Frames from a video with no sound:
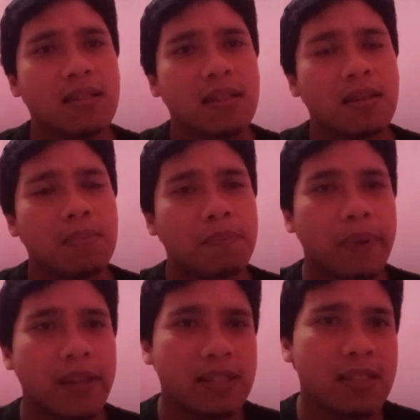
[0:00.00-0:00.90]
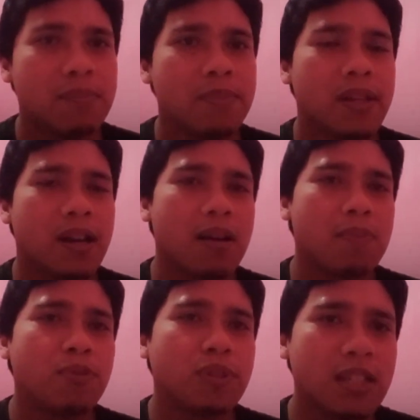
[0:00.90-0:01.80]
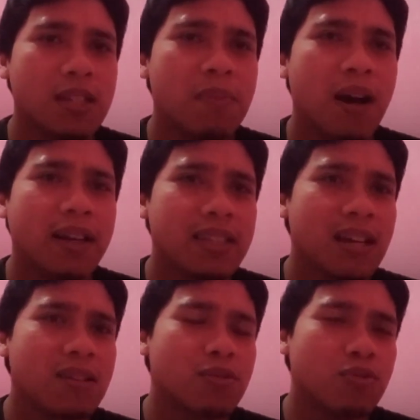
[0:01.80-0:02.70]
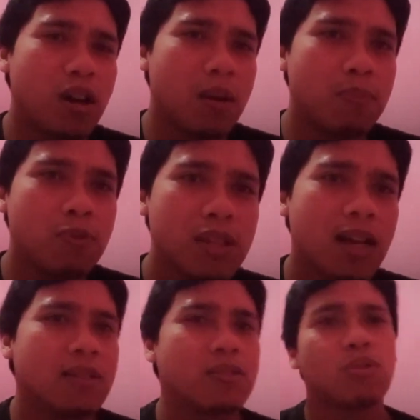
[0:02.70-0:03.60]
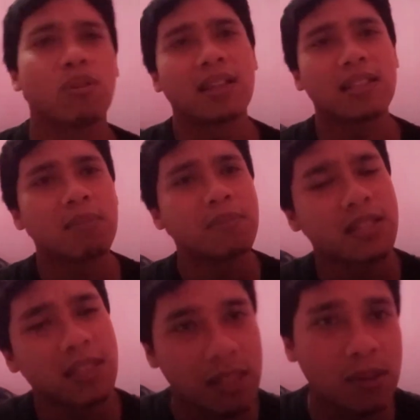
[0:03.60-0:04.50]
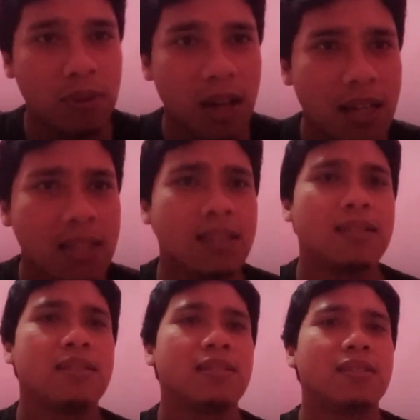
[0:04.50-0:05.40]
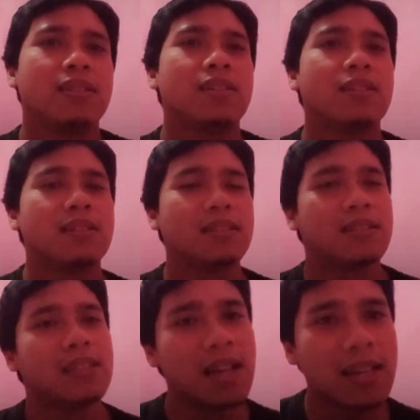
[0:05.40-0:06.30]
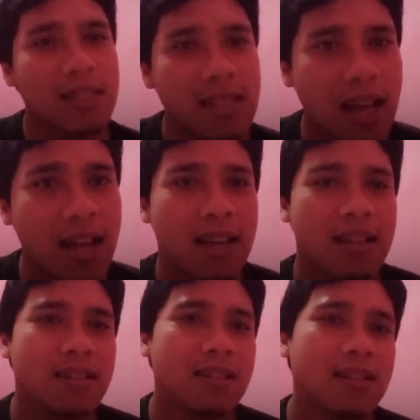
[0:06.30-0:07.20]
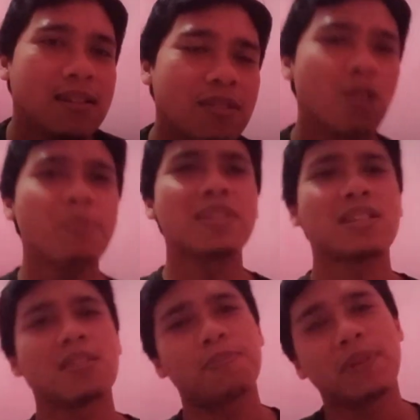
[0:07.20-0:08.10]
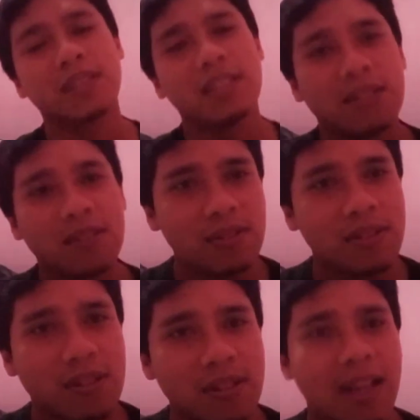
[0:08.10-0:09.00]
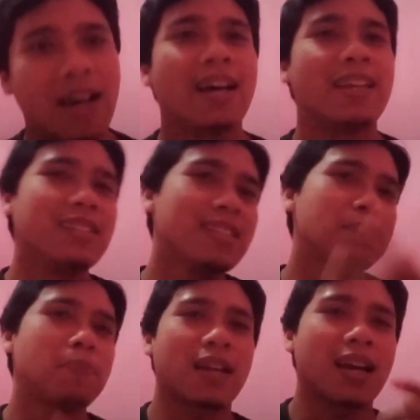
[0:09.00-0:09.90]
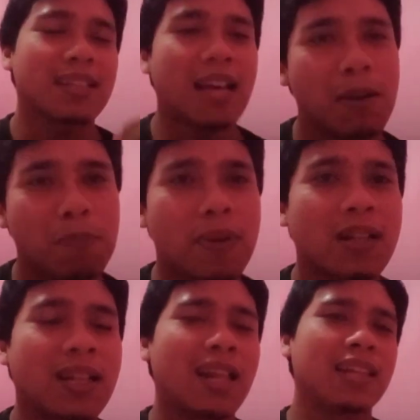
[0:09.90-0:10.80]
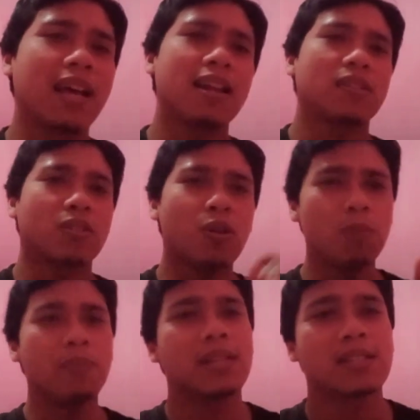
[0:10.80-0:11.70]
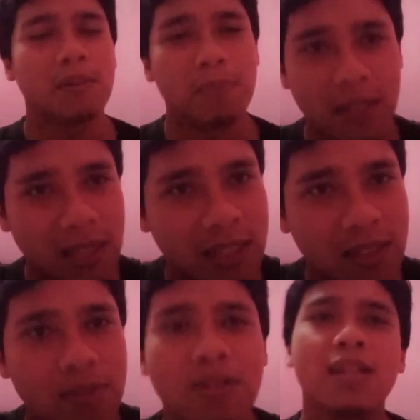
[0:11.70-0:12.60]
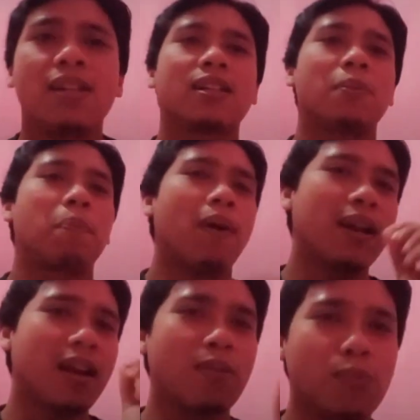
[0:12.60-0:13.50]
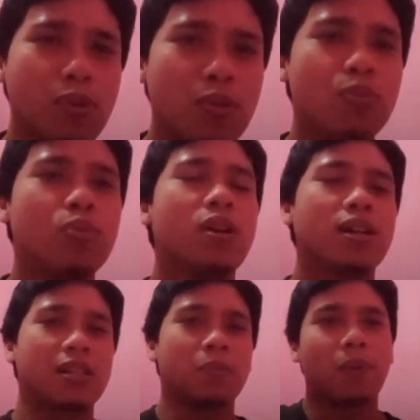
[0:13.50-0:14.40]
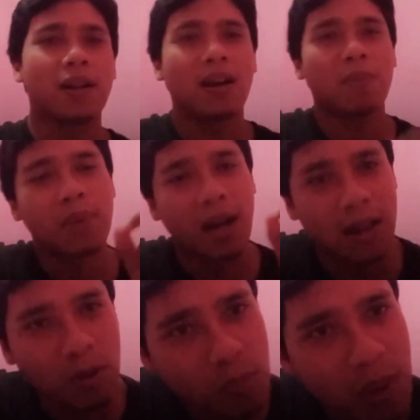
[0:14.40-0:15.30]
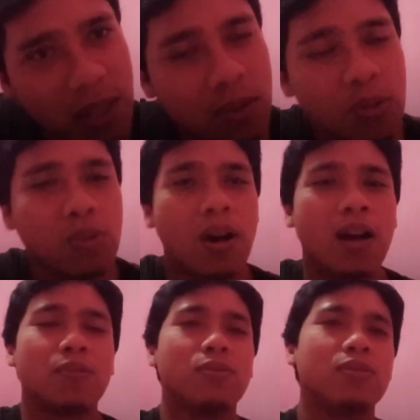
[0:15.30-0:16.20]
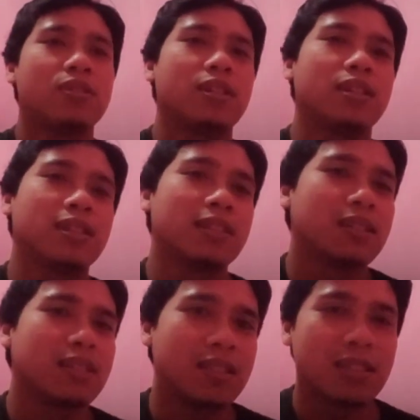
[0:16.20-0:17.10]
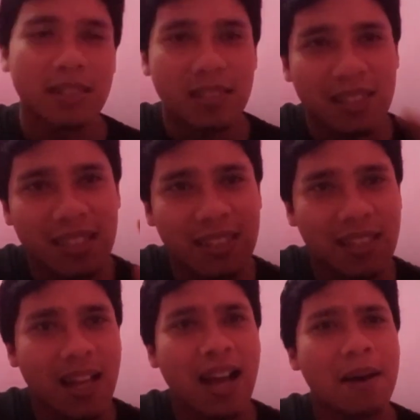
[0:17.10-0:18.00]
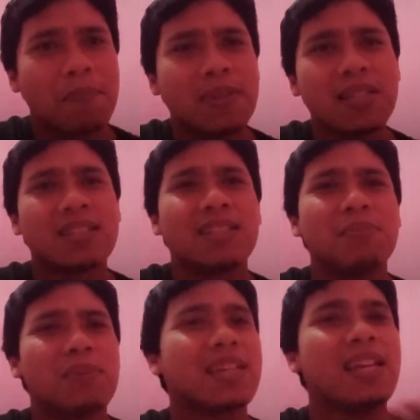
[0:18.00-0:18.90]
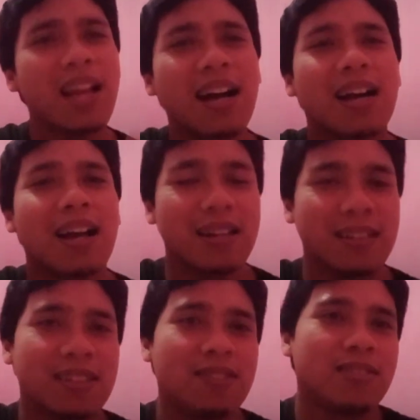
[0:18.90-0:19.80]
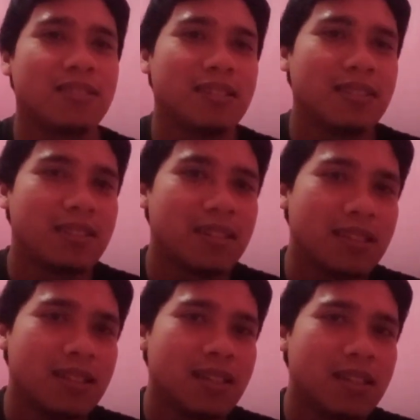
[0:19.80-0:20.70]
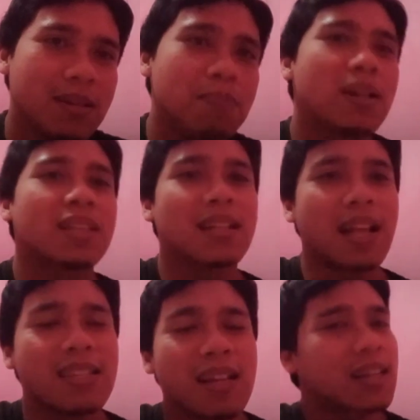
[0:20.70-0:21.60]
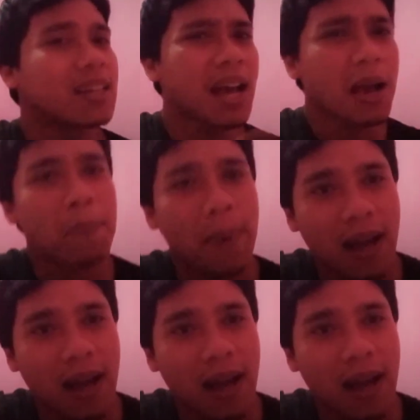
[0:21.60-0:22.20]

peci merah putih bagi yang sudah punya sholatnya mesti diulangi tidak sah kok bisa seperti itu nah ini perkataan-perkataan kok bisa seperti itu kepada guru kepada maklumat guru agung kita mesti menghilangkan itu bertanya kenapa